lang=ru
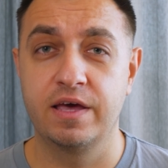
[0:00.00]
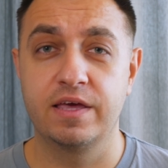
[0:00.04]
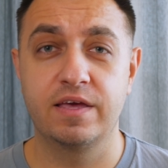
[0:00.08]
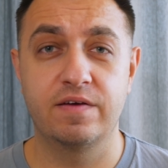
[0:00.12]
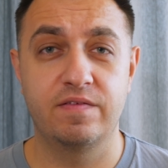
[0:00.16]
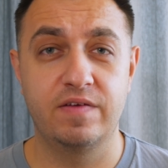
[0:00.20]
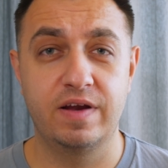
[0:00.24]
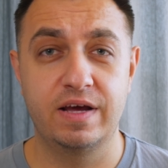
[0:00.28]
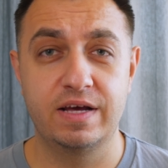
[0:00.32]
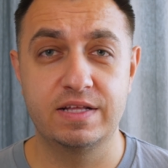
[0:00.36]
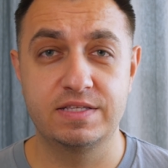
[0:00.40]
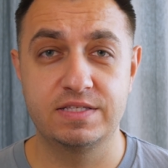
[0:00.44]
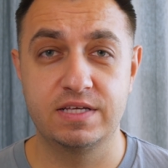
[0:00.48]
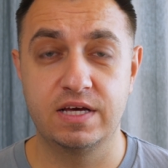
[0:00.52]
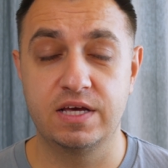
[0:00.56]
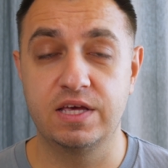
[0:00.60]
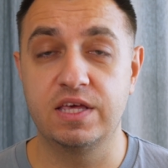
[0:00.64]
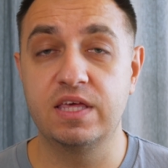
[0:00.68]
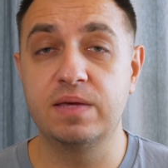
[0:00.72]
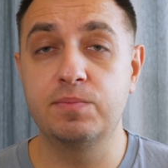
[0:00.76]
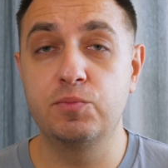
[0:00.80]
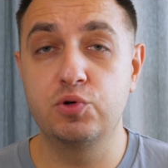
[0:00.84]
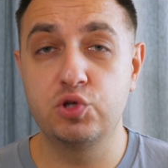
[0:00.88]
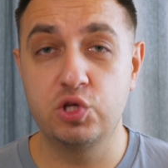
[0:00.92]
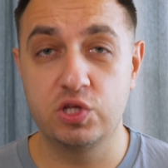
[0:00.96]
является
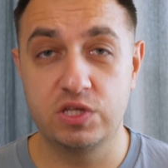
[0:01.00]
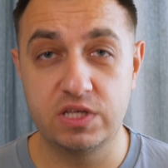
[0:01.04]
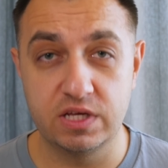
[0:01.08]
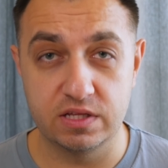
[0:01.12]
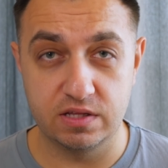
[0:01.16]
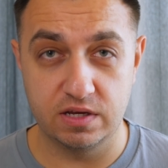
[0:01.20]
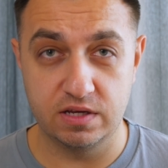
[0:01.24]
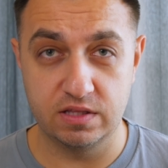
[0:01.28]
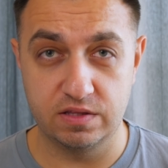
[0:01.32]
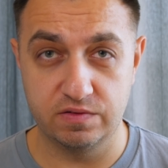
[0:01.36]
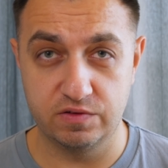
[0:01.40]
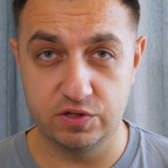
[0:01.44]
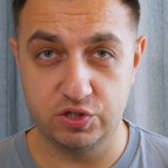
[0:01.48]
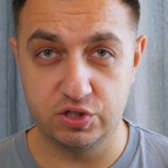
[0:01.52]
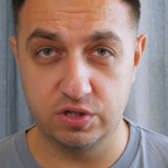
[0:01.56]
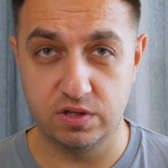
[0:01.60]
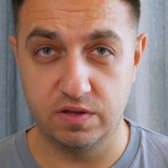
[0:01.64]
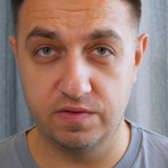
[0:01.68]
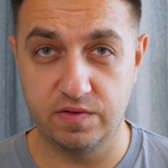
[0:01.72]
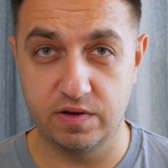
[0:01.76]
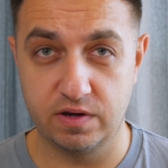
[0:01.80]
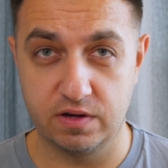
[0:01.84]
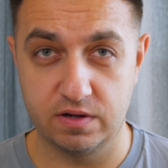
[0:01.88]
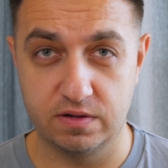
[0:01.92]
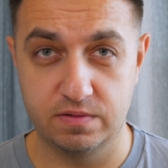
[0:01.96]
иммунитет этого
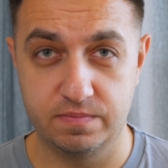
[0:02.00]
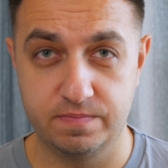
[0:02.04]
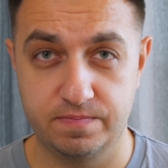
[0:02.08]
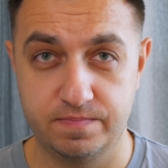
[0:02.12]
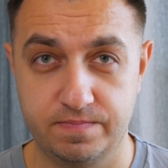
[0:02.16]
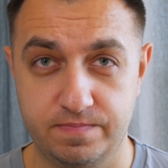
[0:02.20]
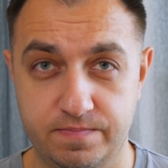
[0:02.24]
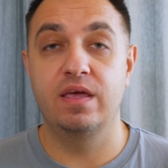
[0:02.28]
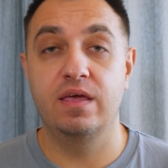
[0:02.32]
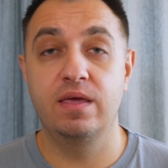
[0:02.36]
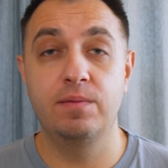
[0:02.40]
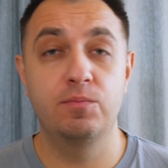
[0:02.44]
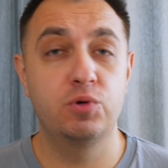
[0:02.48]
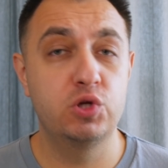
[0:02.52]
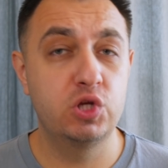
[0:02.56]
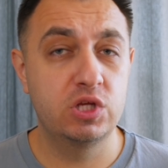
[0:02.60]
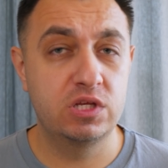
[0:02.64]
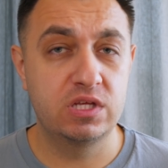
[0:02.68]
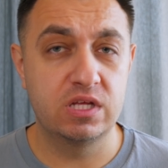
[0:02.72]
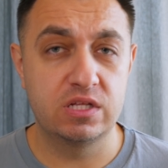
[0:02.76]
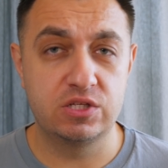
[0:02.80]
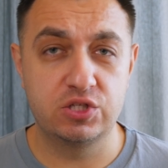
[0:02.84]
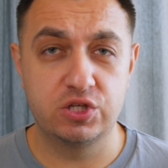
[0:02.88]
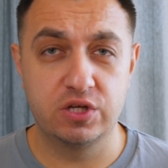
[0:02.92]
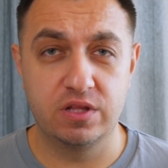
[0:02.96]
человека.
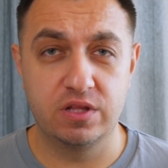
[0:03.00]
Иммунитет